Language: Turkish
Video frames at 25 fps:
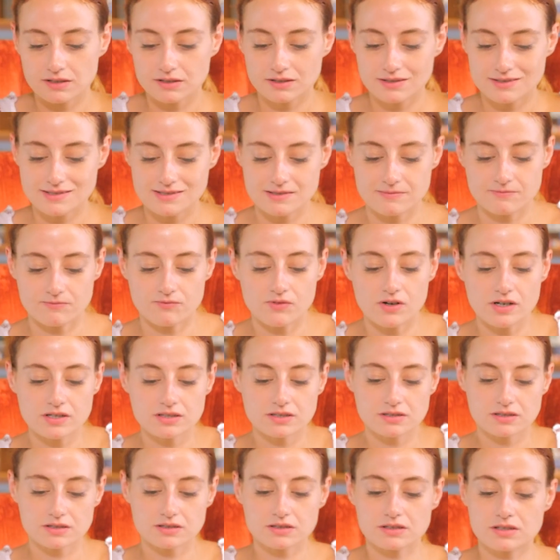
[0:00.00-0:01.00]
Dizim
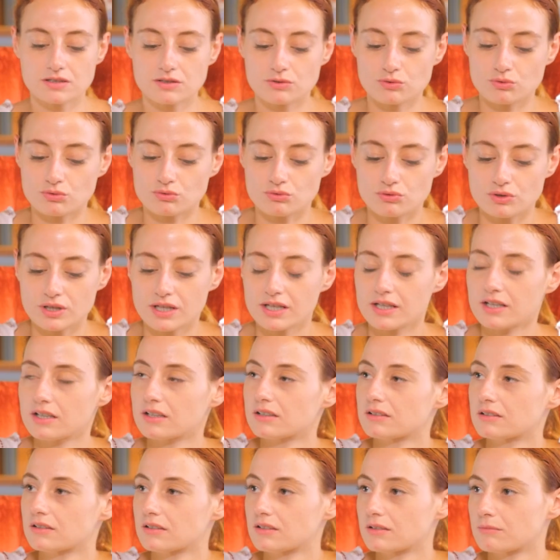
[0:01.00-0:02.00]
var. İki günde
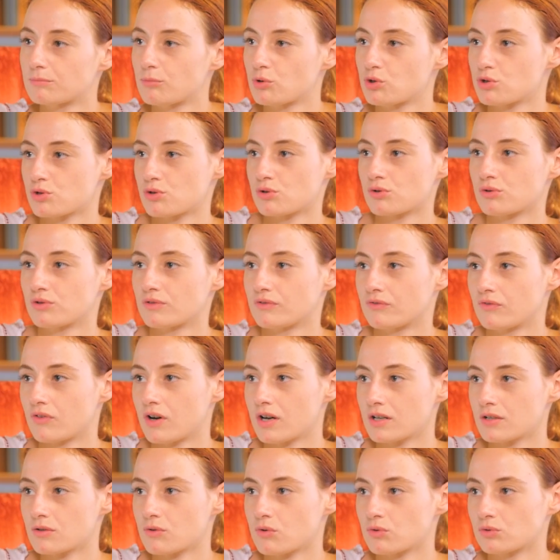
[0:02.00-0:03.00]
e, boş günüm
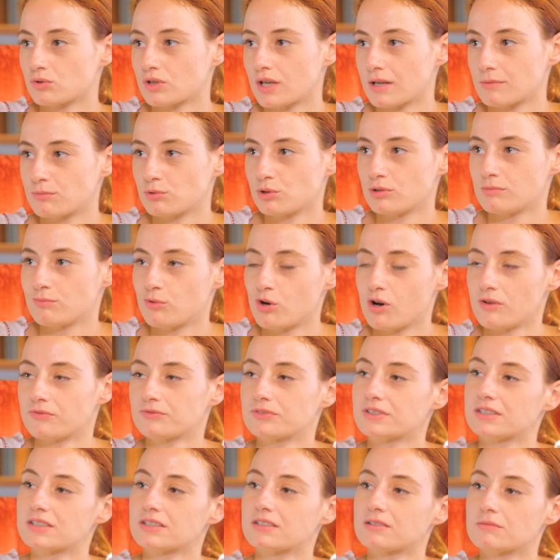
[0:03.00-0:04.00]
var. Onlar böyle bu
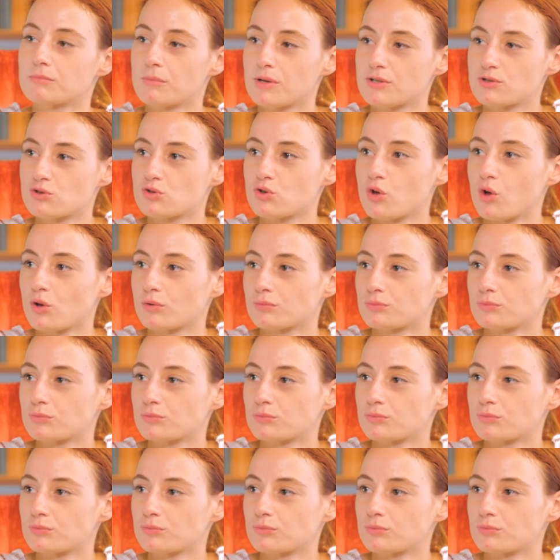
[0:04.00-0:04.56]
hafta inanılmaz da